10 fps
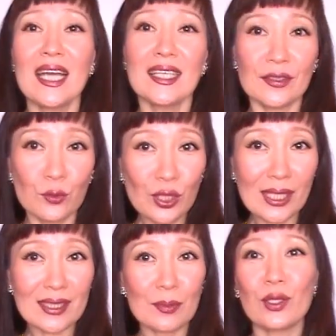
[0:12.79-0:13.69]
Сегодня я
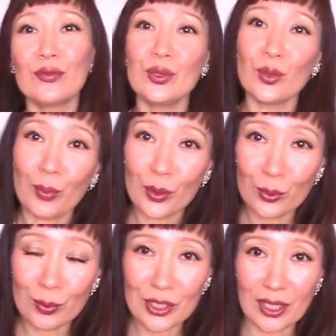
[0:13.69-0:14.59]
снимаю видео о
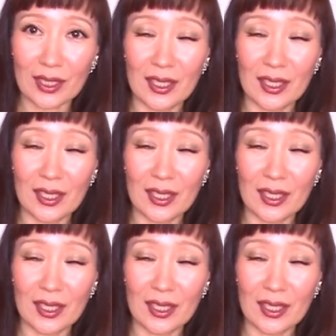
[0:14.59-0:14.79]
покупочках.